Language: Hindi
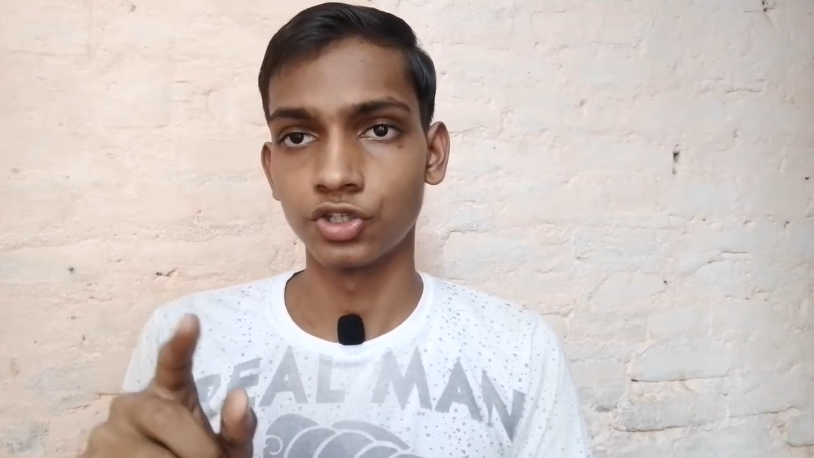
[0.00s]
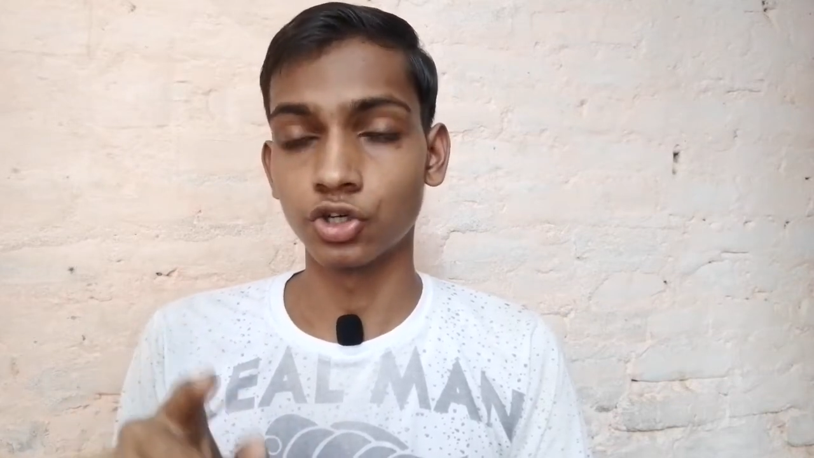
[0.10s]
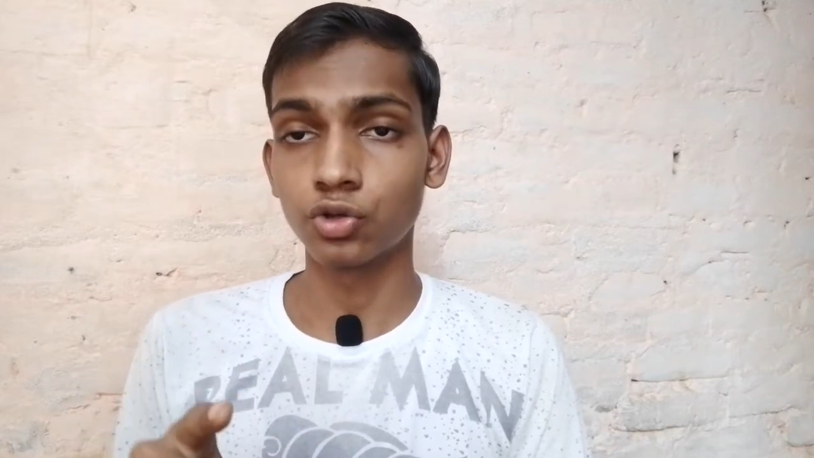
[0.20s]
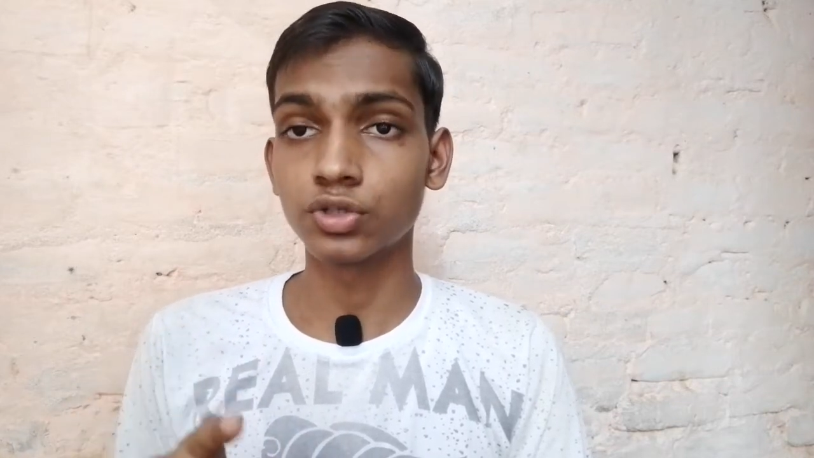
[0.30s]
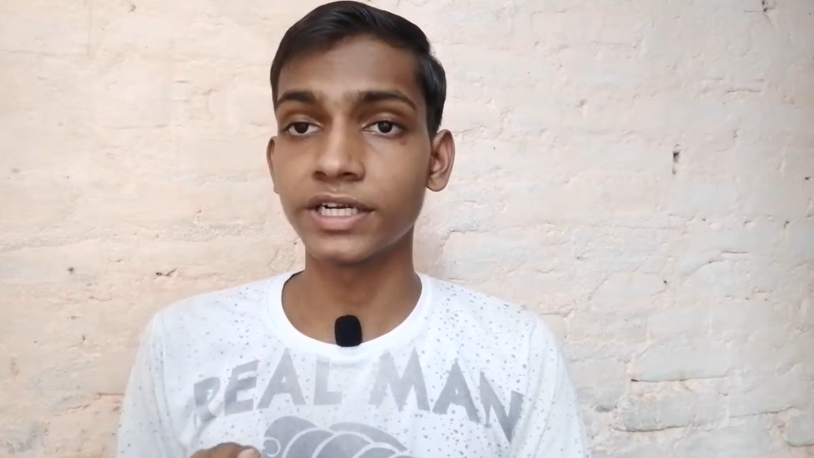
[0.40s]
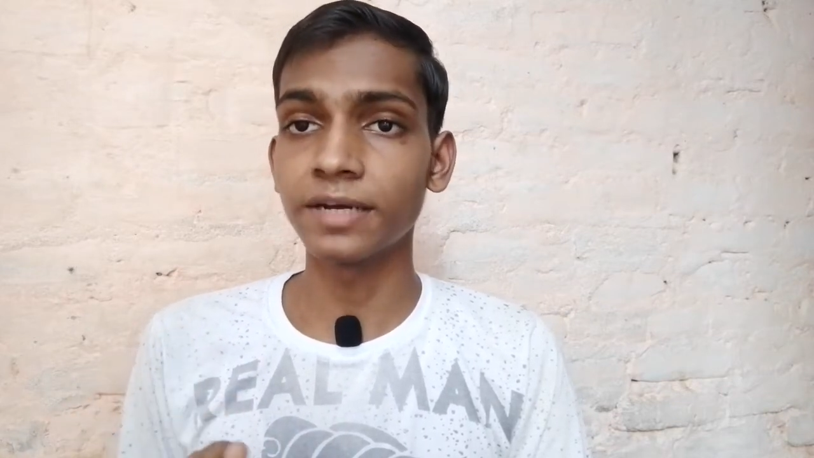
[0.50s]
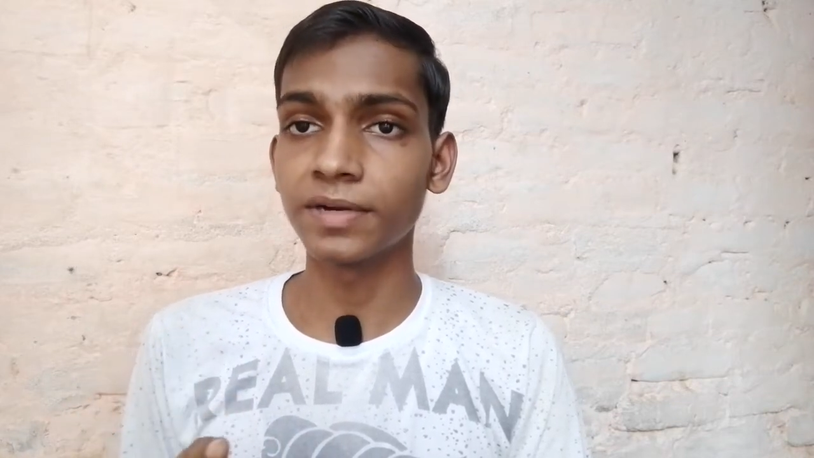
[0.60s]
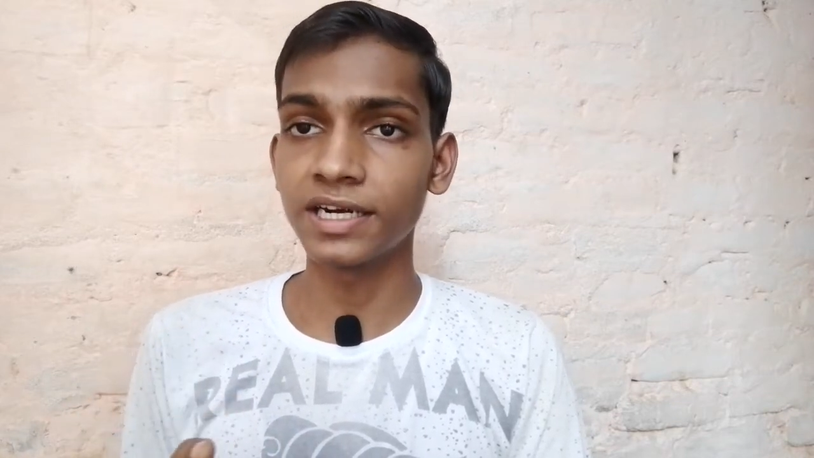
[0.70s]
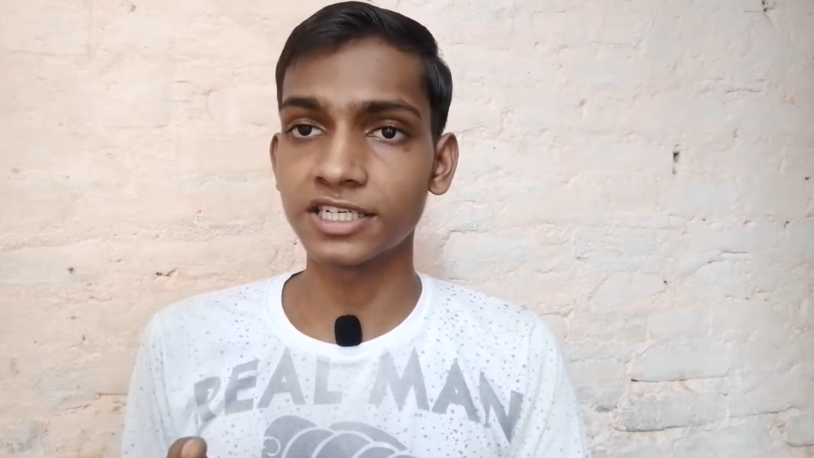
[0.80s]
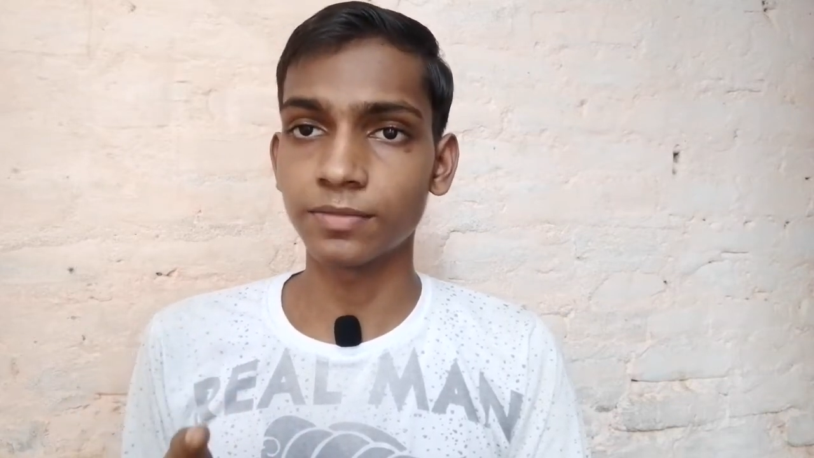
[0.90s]
जो दूसरी
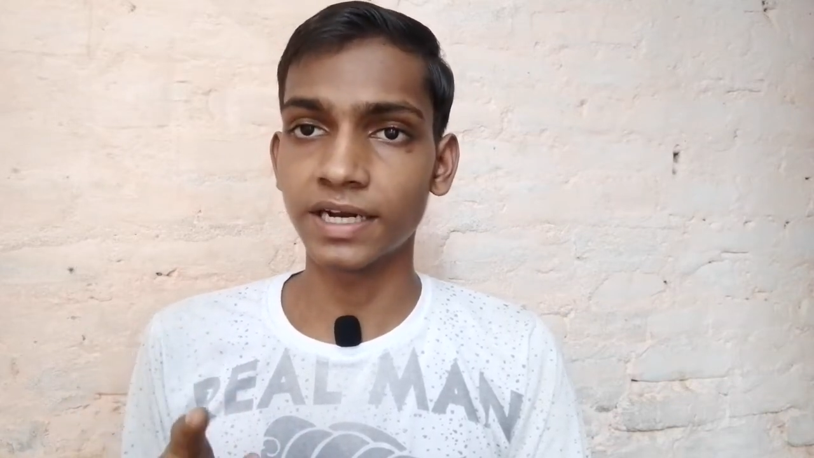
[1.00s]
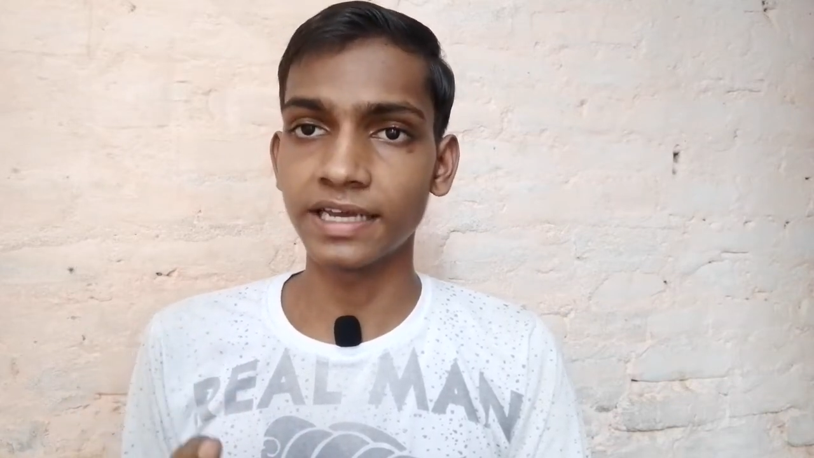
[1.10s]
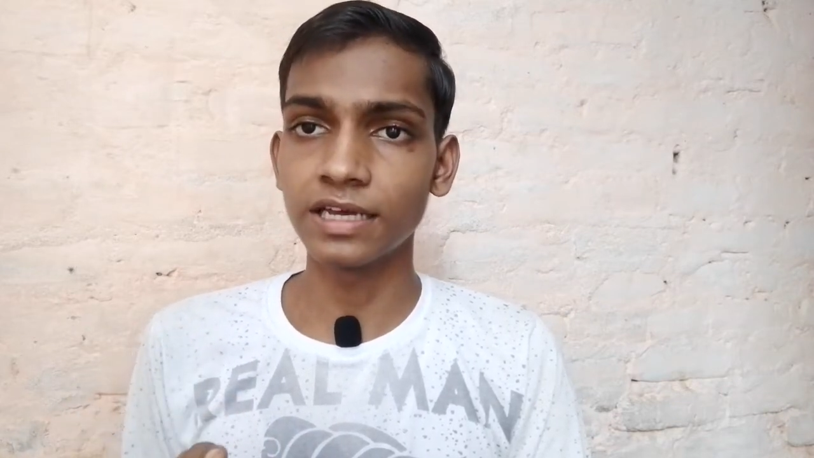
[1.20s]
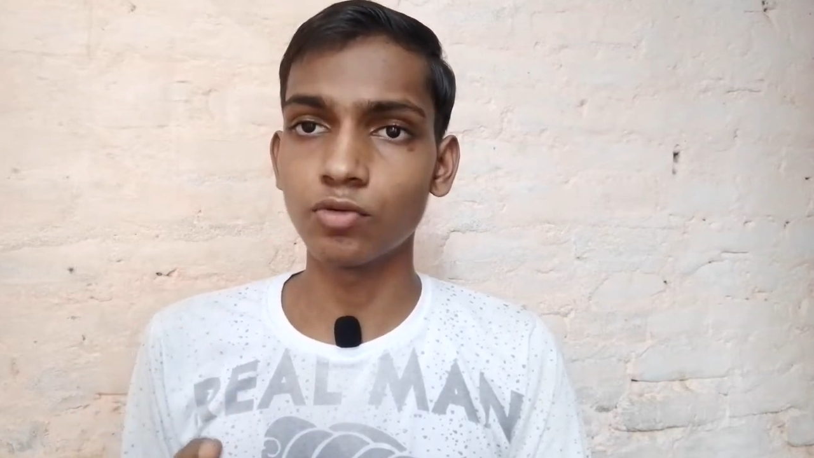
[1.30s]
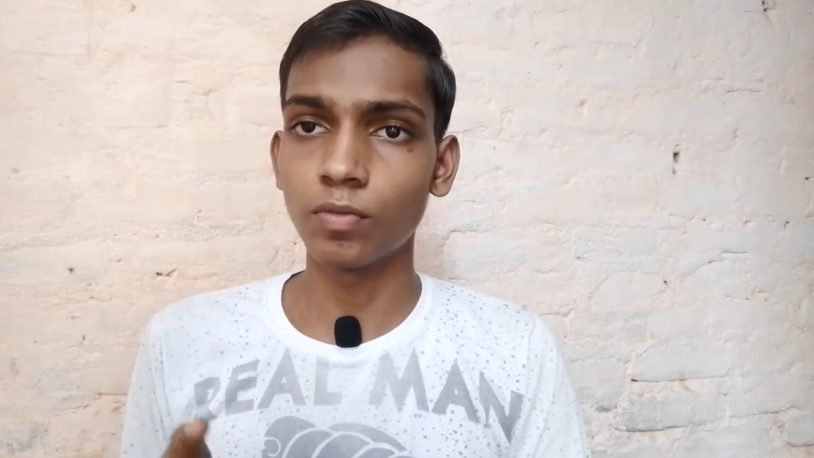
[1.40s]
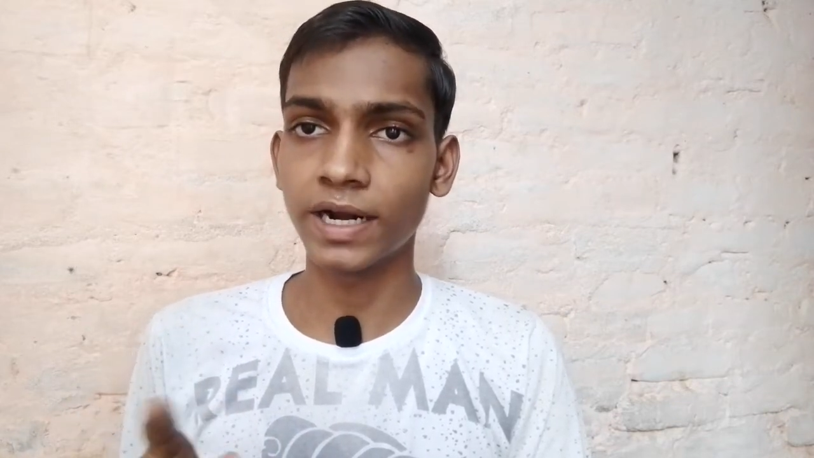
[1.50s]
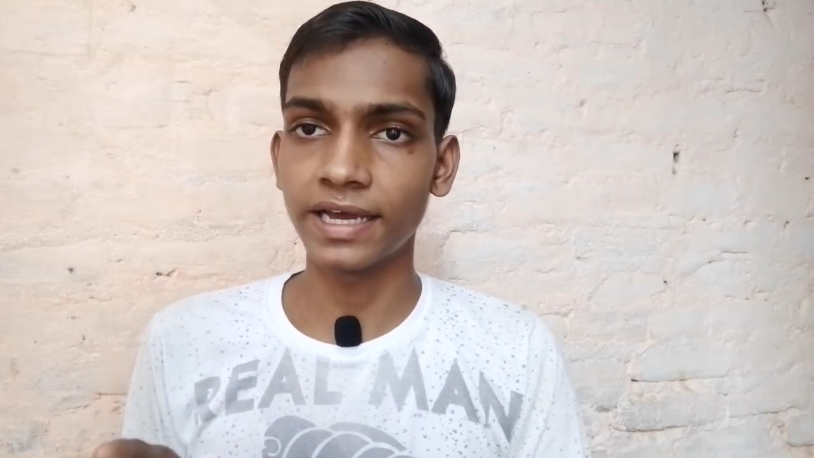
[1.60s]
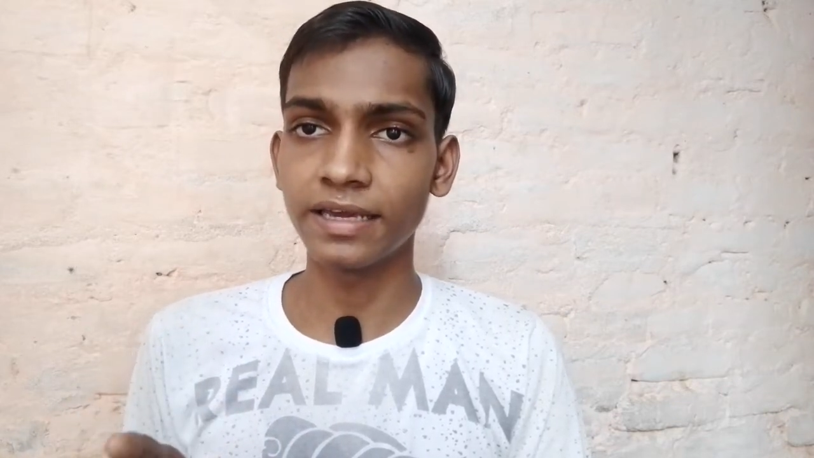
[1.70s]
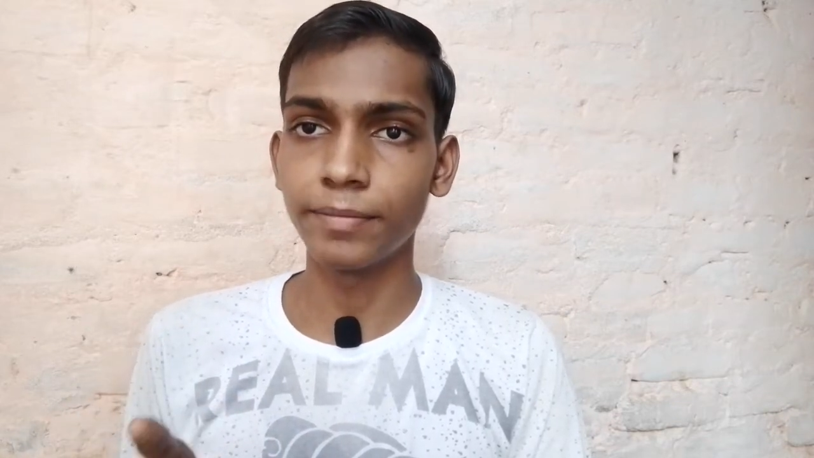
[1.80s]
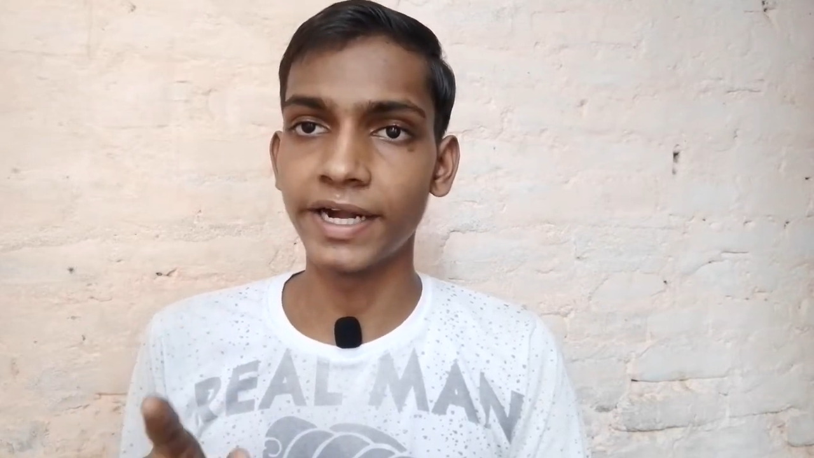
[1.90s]
हमने लिस्ट बनाई है वो बनाई है